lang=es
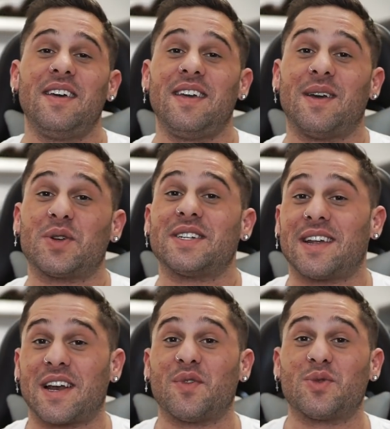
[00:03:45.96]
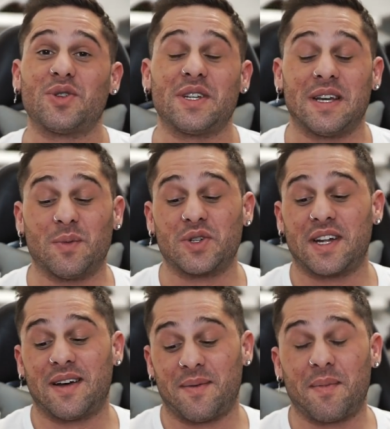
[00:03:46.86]
y vamos a enseñar las fotos y vamos
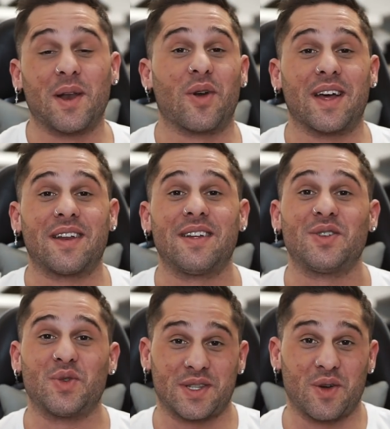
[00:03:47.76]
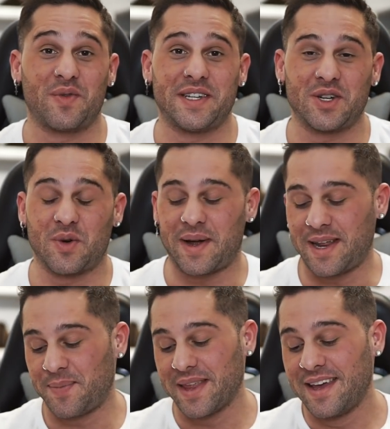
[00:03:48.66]
a valorar su estado físico,
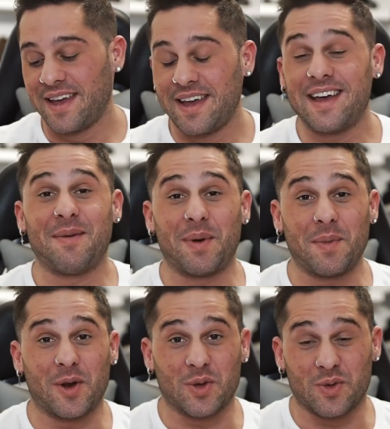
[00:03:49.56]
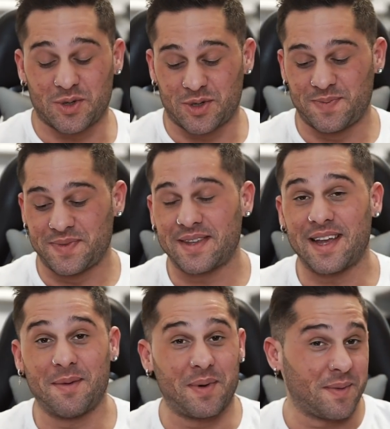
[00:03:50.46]
¿vale? El primero de todos,
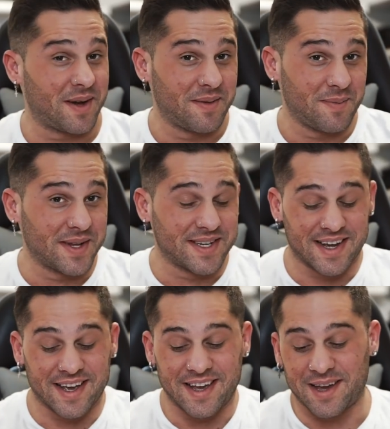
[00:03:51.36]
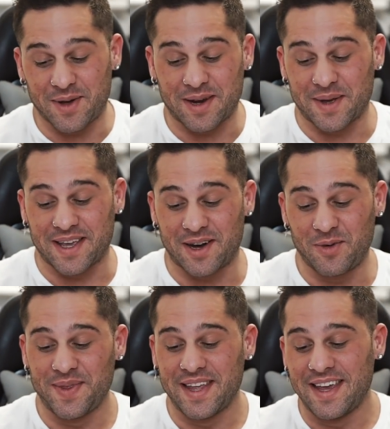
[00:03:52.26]
el primer mensaje ever que me ha
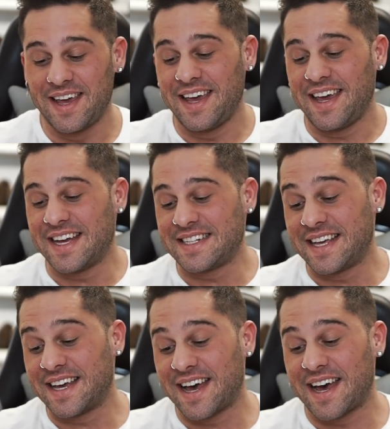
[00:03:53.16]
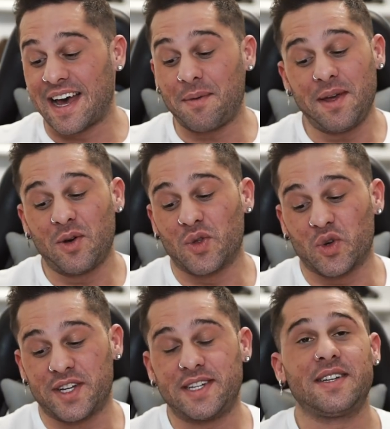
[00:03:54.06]
llegado, es de Javi con
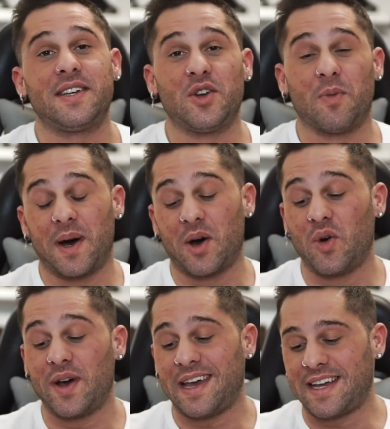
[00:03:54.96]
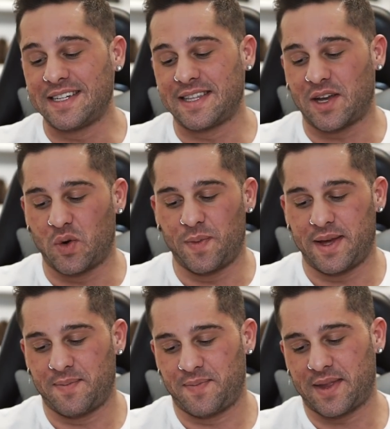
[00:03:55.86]
dosis guión bajo XTV.
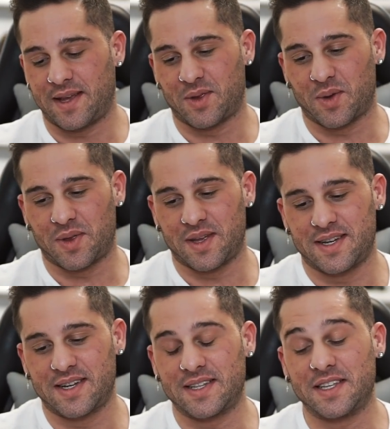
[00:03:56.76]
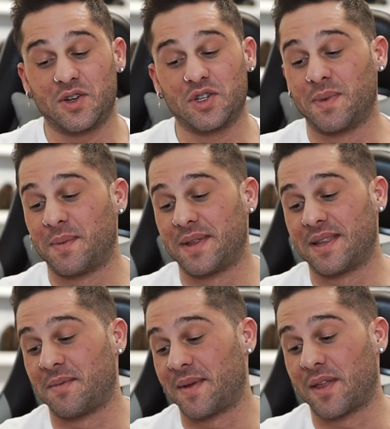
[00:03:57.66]
Entonces, este chico simplemente
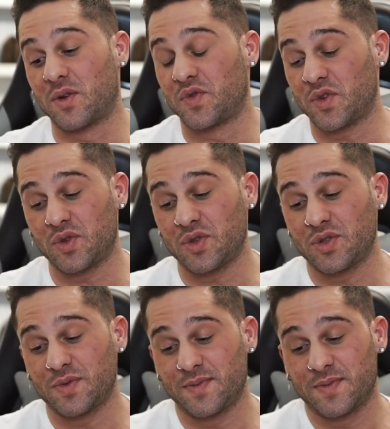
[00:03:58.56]
me ha mandado dos fotos,